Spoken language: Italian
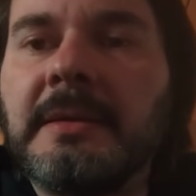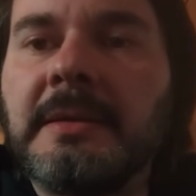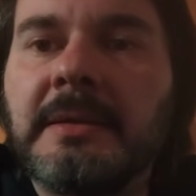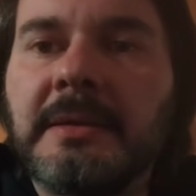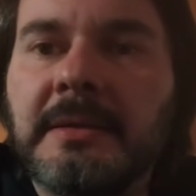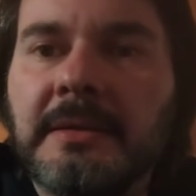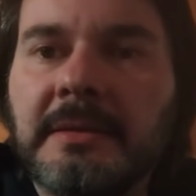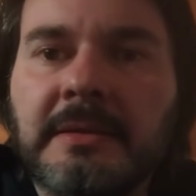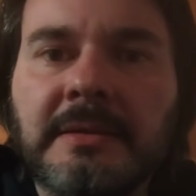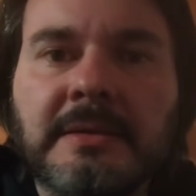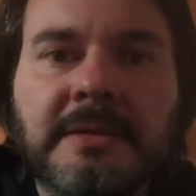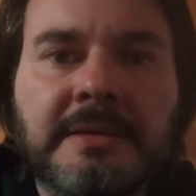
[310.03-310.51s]

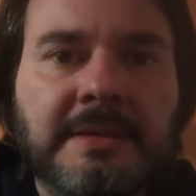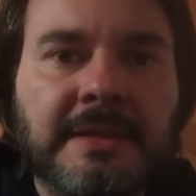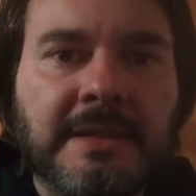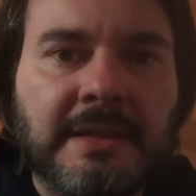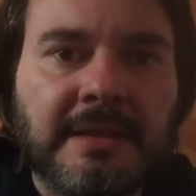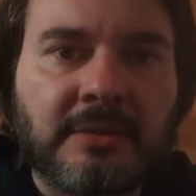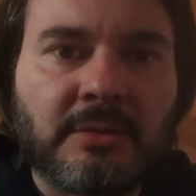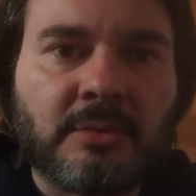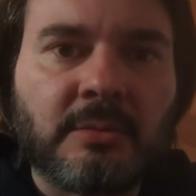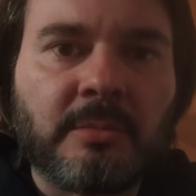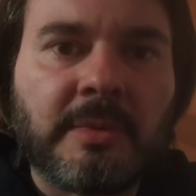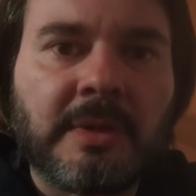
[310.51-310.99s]
eh,
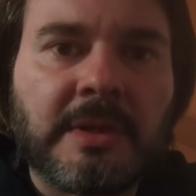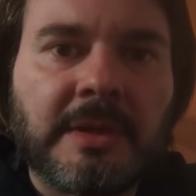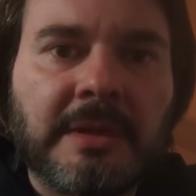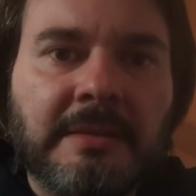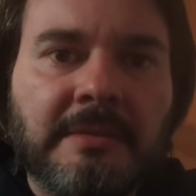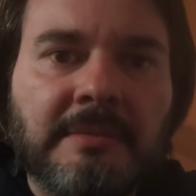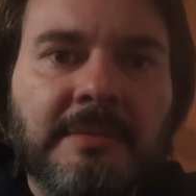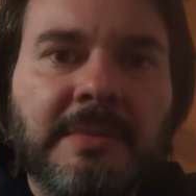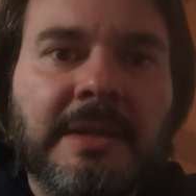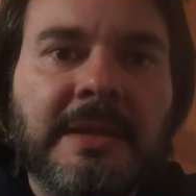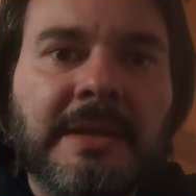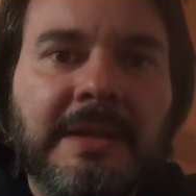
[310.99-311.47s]
staranno
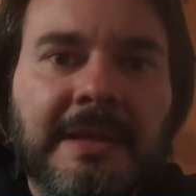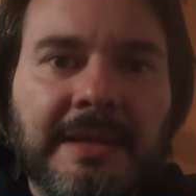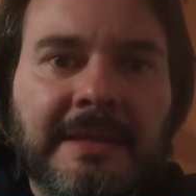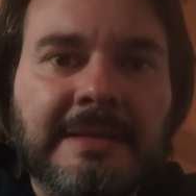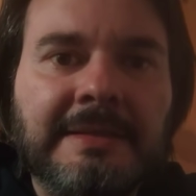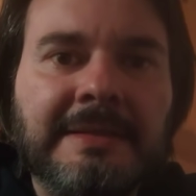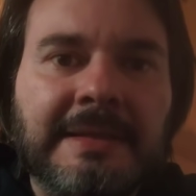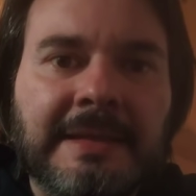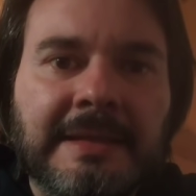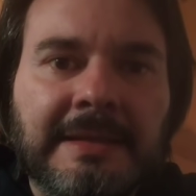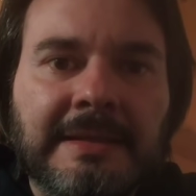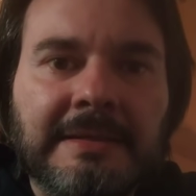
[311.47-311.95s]
ben, ben, che
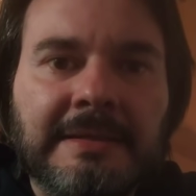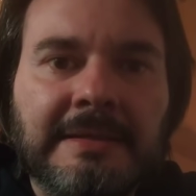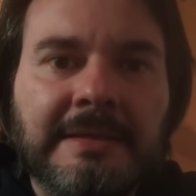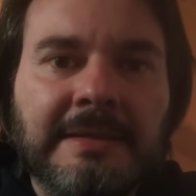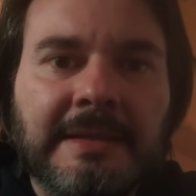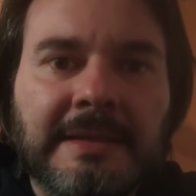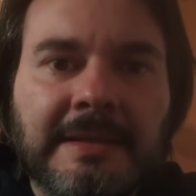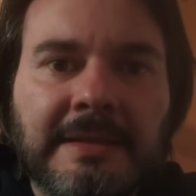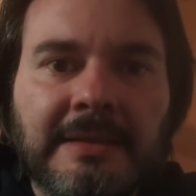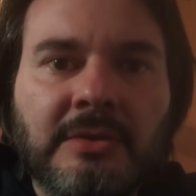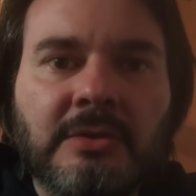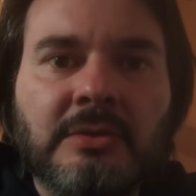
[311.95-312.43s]

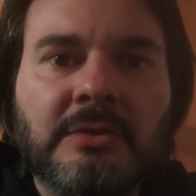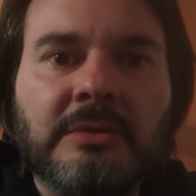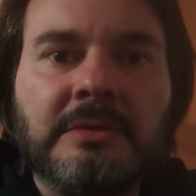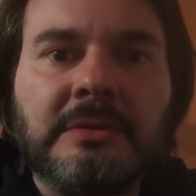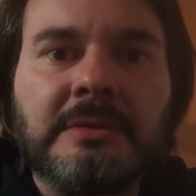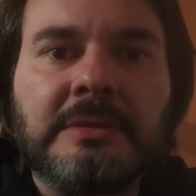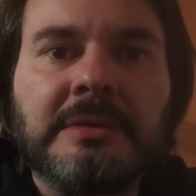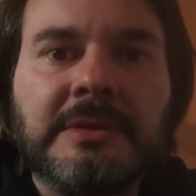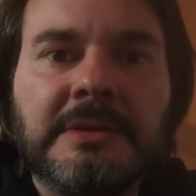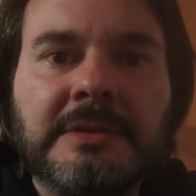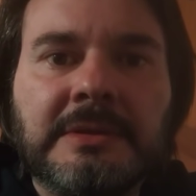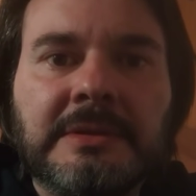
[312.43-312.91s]
attenti,
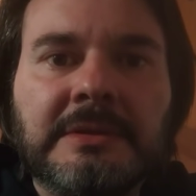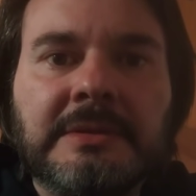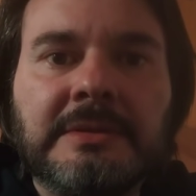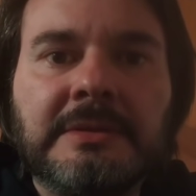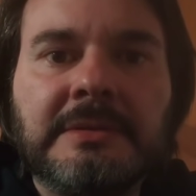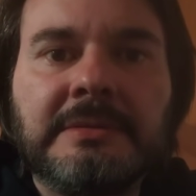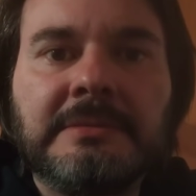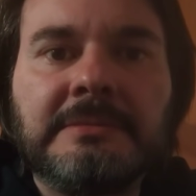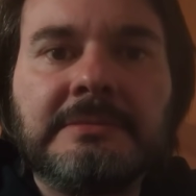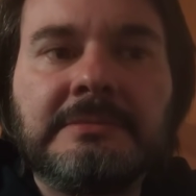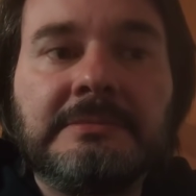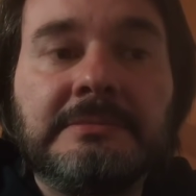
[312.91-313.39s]
ecco.
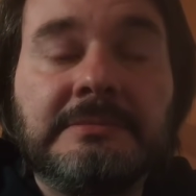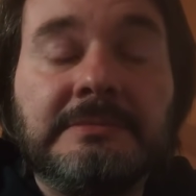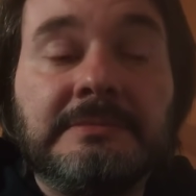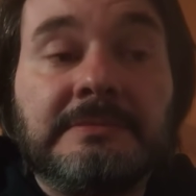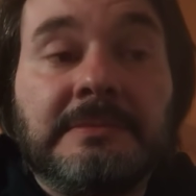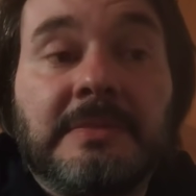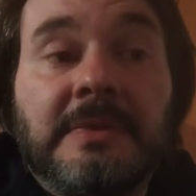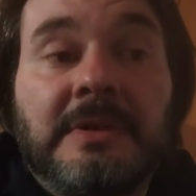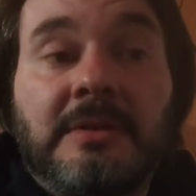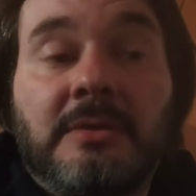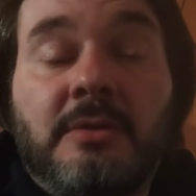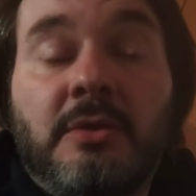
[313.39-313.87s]

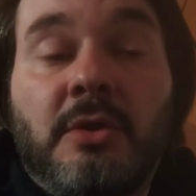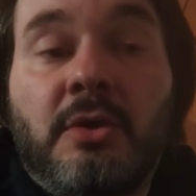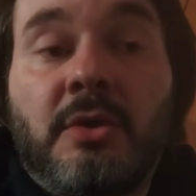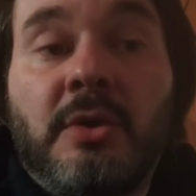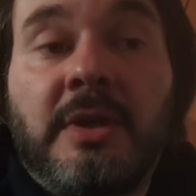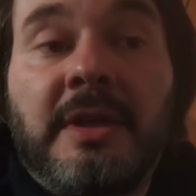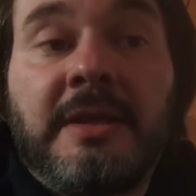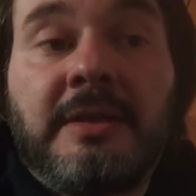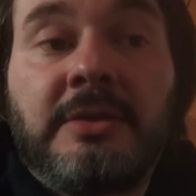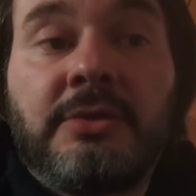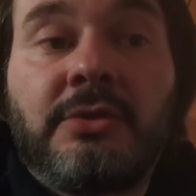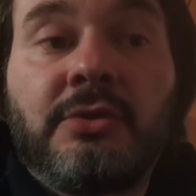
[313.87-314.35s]
eh, ho
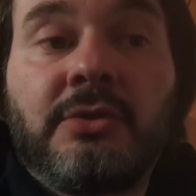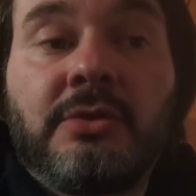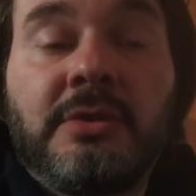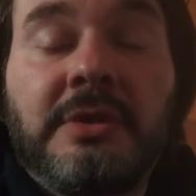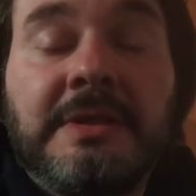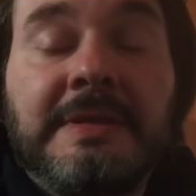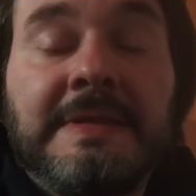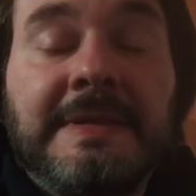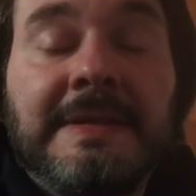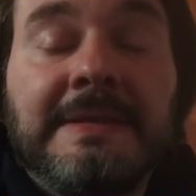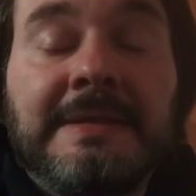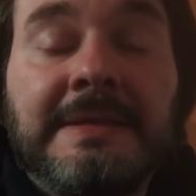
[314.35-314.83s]
letto
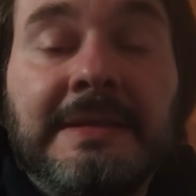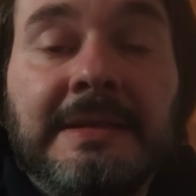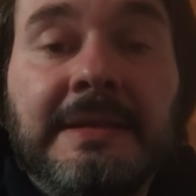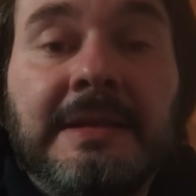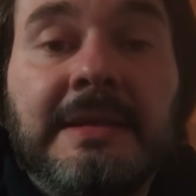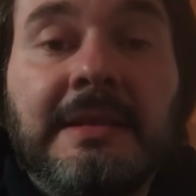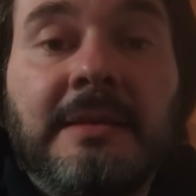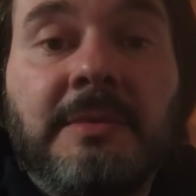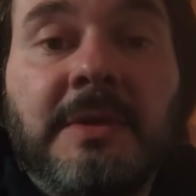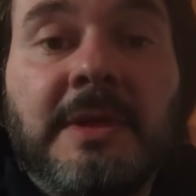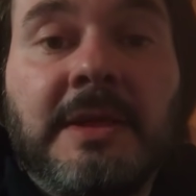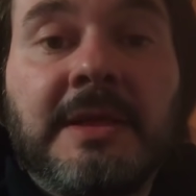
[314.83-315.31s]
di tante
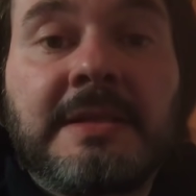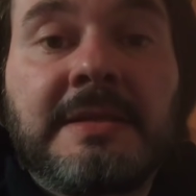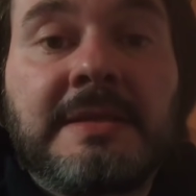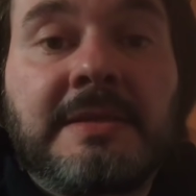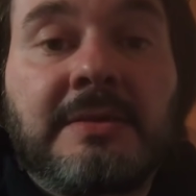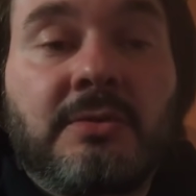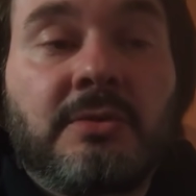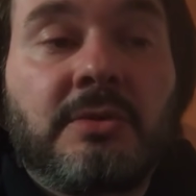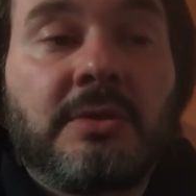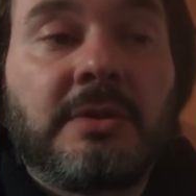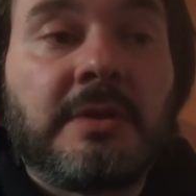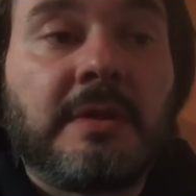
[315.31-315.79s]

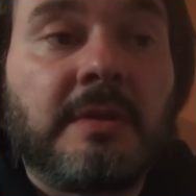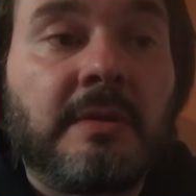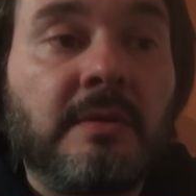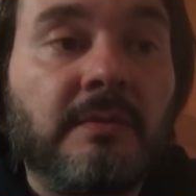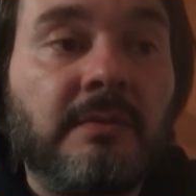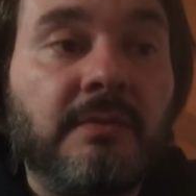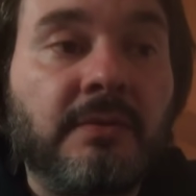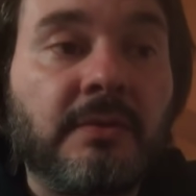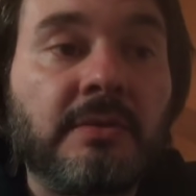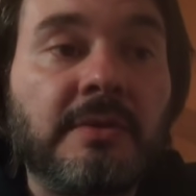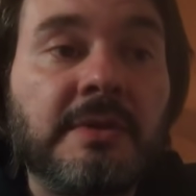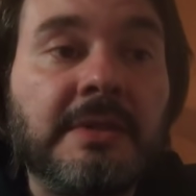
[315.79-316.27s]
recriminazioni nei
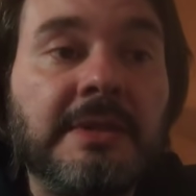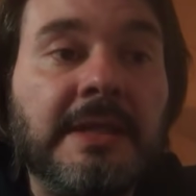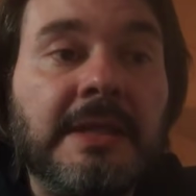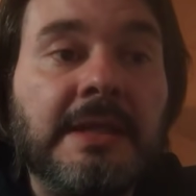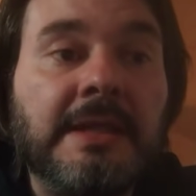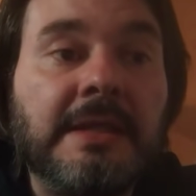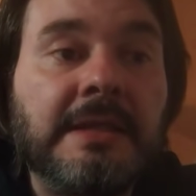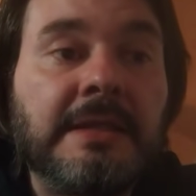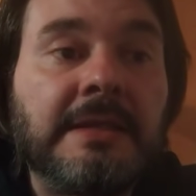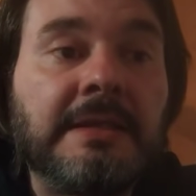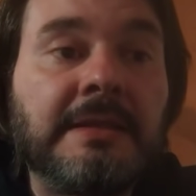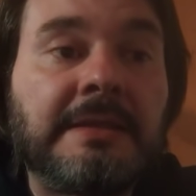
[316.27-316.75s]
confronti
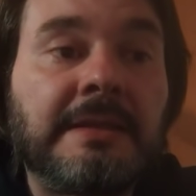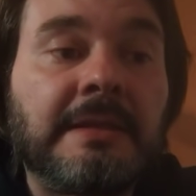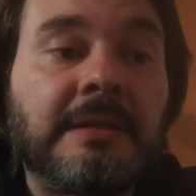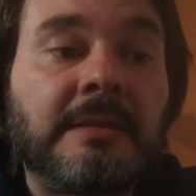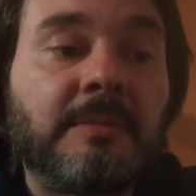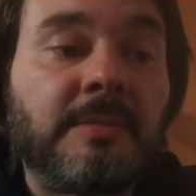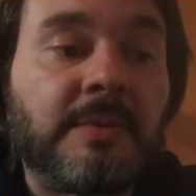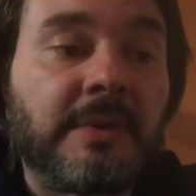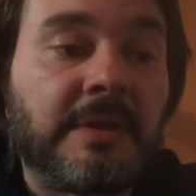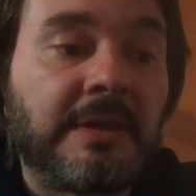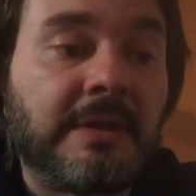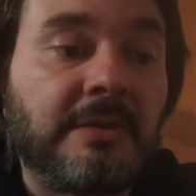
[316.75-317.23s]

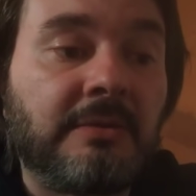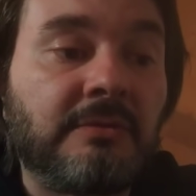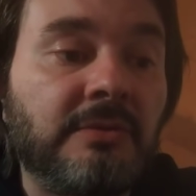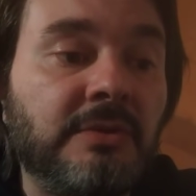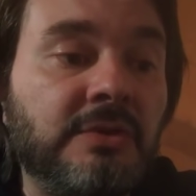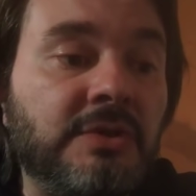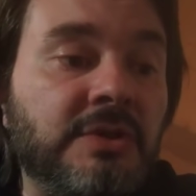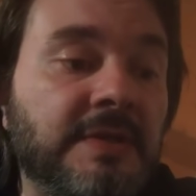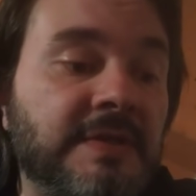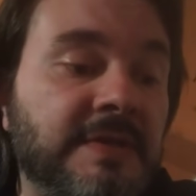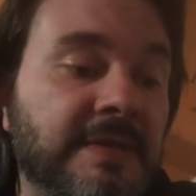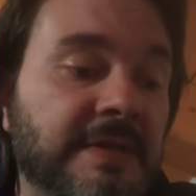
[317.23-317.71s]
dell'Inter, perché non è
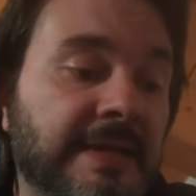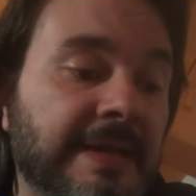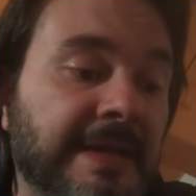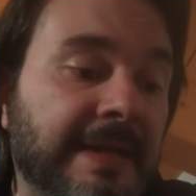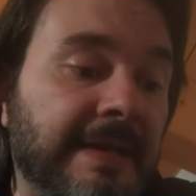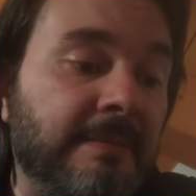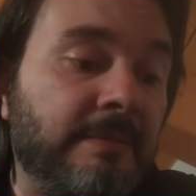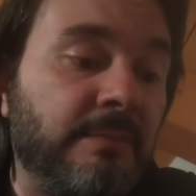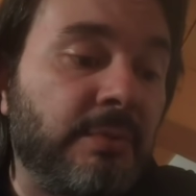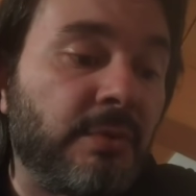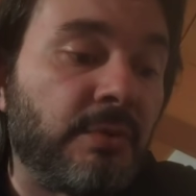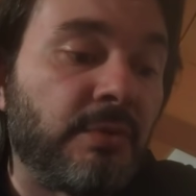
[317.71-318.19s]
scesa in
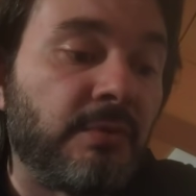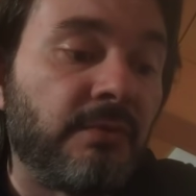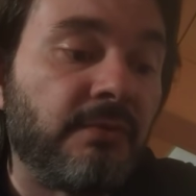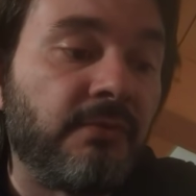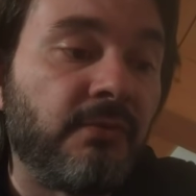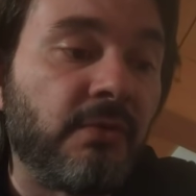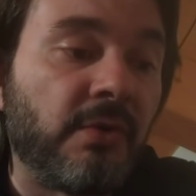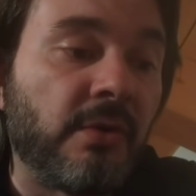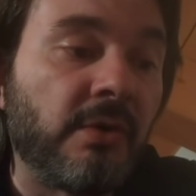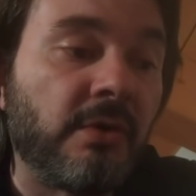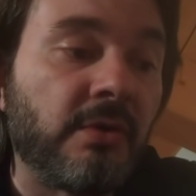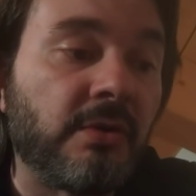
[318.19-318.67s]
campo col
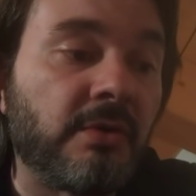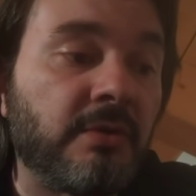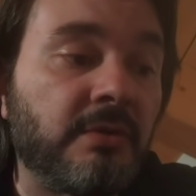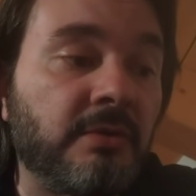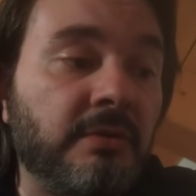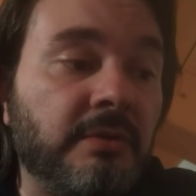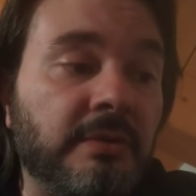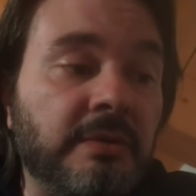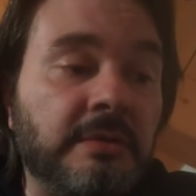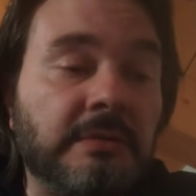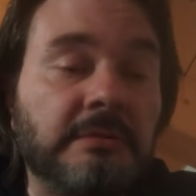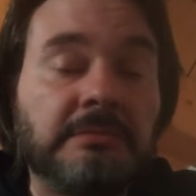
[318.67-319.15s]

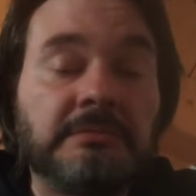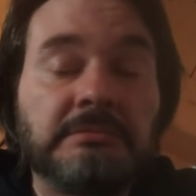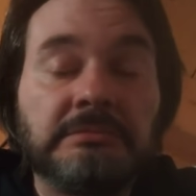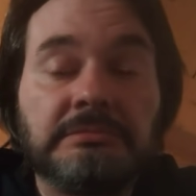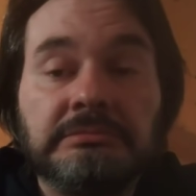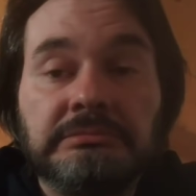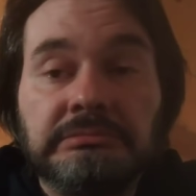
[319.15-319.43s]
fuoco, e,